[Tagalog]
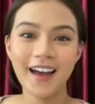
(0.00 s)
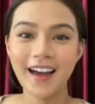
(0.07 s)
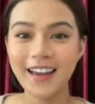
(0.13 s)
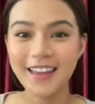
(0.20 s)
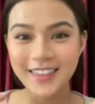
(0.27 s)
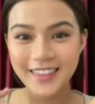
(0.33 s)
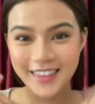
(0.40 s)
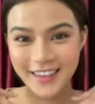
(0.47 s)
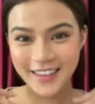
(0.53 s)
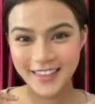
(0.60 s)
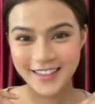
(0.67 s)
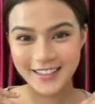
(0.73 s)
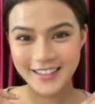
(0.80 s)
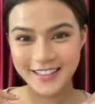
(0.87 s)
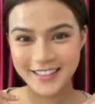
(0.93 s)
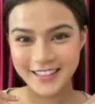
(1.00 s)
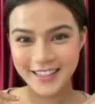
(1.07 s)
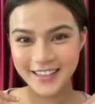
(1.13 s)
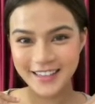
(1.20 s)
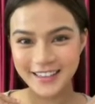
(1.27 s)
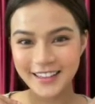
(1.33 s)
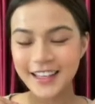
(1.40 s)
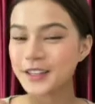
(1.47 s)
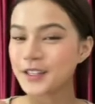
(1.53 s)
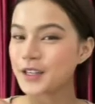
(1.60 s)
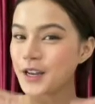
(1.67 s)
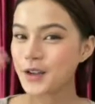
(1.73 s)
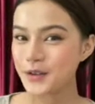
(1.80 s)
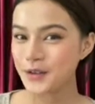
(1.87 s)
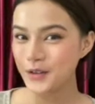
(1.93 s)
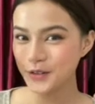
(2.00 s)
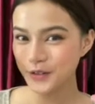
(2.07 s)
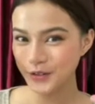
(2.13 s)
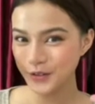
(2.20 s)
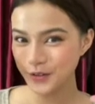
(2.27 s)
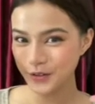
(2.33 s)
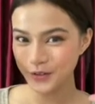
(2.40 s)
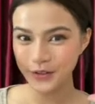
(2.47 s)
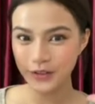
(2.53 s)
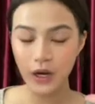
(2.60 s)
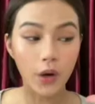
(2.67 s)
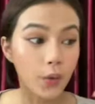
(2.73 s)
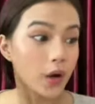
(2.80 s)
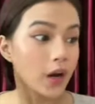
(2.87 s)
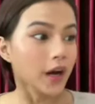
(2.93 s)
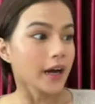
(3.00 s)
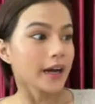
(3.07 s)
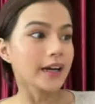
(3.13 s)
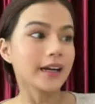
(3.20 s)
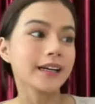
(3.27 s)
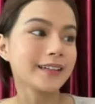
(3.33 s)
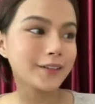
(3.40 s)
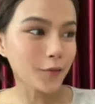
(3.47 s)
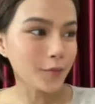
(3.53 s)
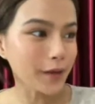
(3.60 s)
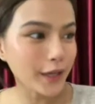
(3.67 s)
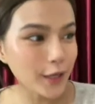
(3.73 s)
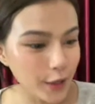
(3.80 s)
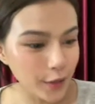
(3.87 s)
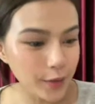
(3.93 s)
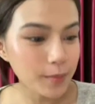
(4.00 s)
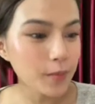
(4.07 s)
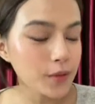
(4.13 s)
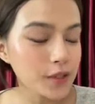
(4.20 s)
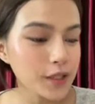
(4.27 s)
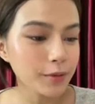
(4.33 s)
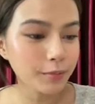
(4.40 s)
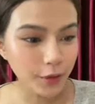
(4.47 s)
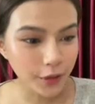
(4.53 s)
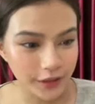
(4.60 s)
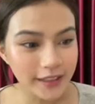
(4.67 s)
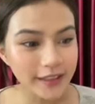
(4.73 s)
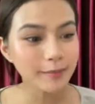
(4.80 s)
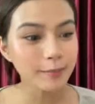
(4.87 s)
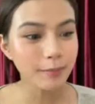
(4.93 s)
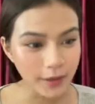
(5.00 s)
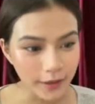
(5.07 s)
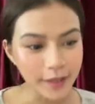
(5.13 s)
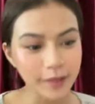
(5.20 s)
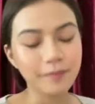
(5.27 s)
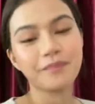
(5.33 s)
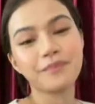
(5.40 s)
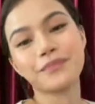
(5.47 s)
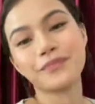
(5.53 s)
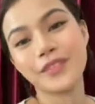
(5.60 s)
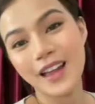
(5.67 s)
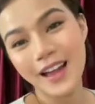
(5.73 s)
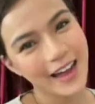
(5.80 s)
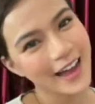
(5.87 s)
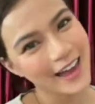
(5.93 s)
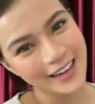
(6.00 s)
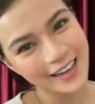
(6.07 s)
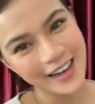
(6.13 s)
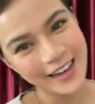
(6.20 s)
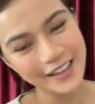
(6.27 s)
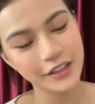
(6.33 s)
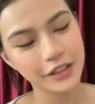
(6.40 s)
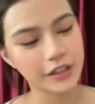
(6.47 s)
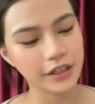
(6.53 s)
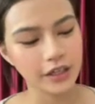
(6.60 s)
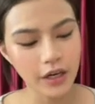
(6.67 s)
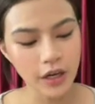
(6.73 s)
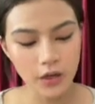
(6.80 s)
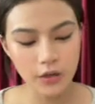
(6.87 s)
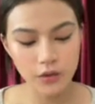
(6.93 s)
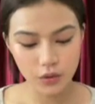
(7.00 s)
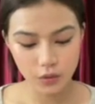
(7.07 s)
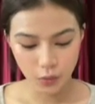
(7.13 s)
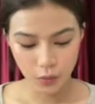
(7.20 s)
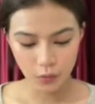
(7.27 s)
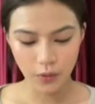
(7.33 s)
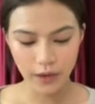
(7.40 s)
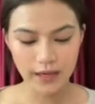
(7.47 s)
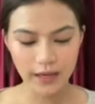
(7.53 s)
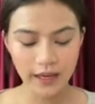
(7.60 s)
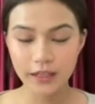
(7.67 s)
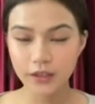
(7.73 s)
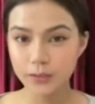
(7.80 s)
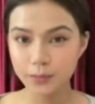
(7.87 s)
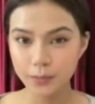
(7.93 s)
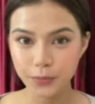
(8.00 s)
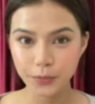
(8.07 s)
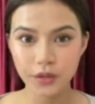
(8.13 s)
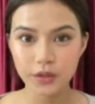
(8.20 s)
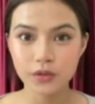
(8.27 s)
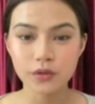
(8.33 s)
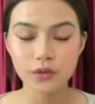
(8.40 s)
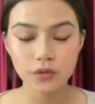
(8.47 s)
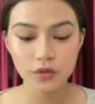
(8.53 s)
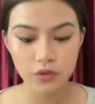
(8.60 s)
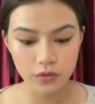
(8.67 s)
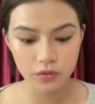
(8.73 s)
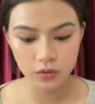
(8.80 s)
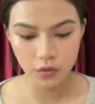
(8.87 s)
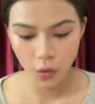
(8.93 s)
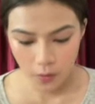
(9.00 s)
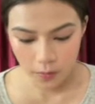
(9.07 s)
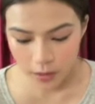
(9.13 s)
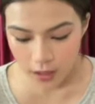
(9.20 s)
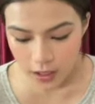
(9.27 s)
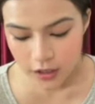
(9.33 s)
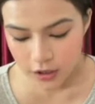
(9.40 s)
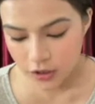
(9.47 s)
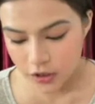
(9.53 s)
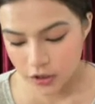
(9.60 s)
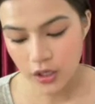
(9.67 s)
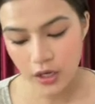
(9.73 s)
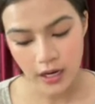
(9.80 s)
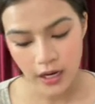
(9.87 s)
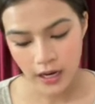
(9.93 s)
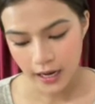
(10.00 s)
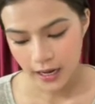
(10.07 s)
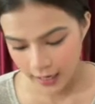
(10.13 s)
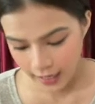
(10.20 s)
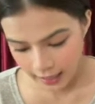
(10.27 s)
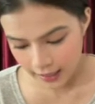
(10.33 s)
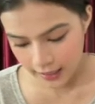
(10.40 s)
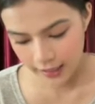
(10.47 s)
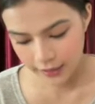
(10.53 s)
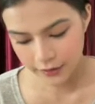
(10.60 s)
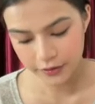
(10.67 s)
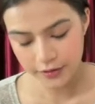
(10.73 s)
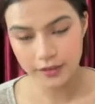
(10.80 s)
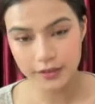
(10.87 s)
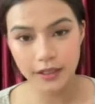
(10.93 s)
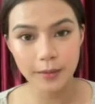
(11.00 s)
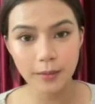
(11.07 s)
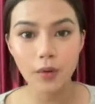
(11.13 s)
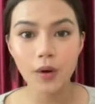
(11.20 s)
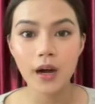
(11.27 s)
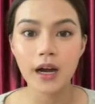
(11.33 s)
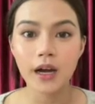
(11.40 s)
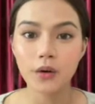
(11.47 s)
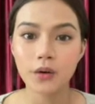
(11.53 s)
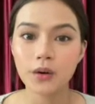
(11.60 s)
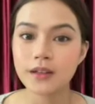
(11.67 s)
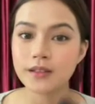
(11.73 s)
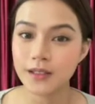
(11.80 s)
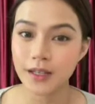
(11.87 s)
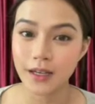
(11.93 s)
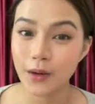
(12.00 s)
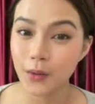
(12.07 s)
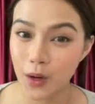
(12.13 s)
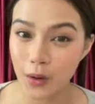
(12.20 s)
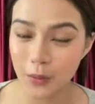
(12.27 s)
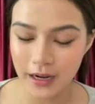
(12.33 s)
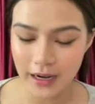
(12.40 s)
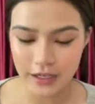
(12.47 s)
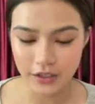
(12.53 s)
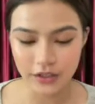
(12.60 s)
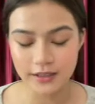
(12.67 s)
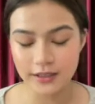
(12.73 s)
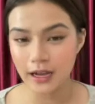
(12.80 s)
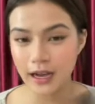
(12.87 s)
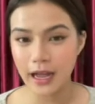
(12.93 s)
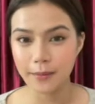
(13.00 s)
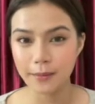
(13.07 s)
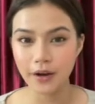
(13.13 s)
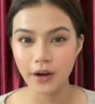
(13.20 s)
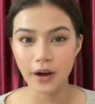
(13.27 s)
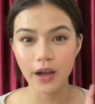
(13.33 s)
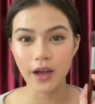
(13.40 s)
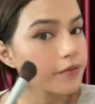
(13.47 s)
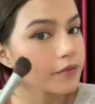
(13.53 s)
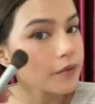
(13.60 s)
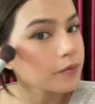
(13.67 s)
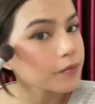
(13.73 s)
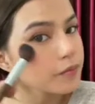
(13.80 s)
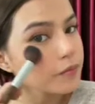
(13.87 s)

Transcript: I think this is it. Ito na yung look ko. Oh! Oh my God, the most important part. Highlighter. So, I like to put so much highlighter sa mukha ko kasi nawawala siya sa camera.